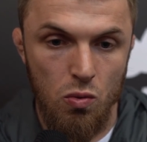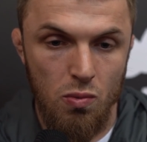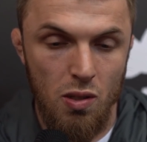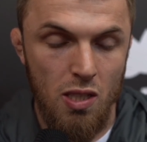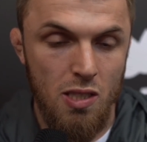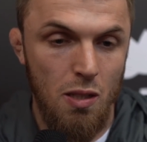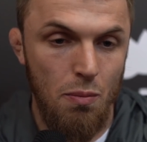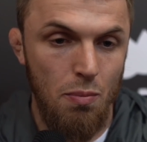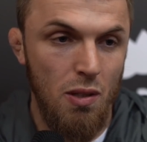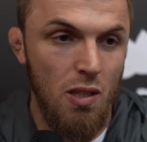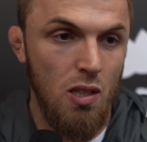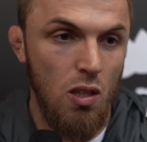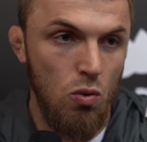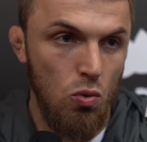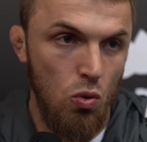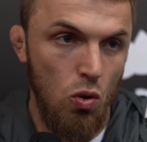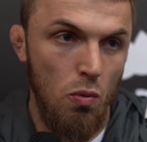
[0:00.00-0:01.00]
У меня
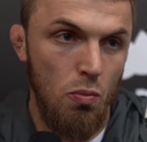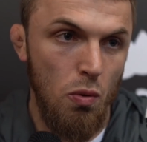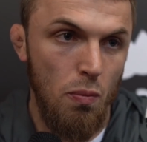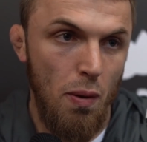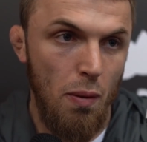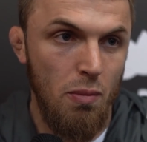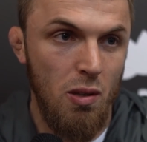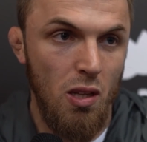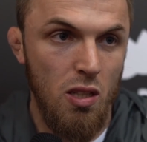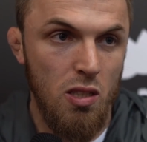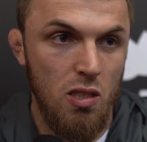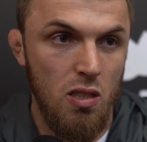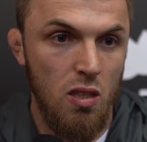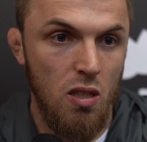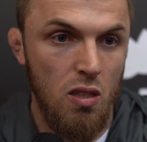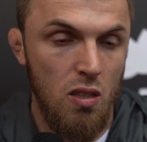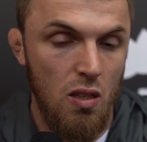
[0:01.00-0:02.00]
соперник-то другой был,
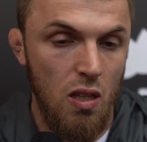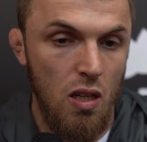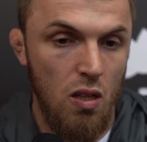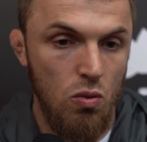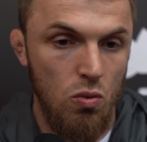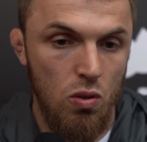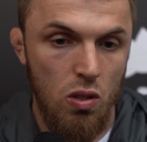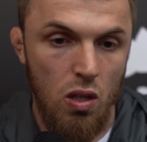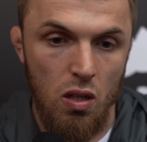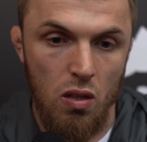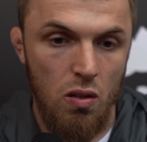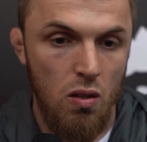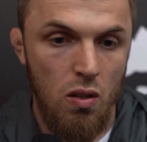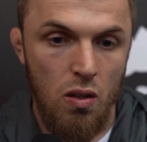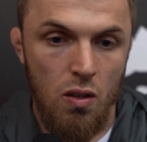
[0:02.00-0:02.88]
поменялся на ходу. Я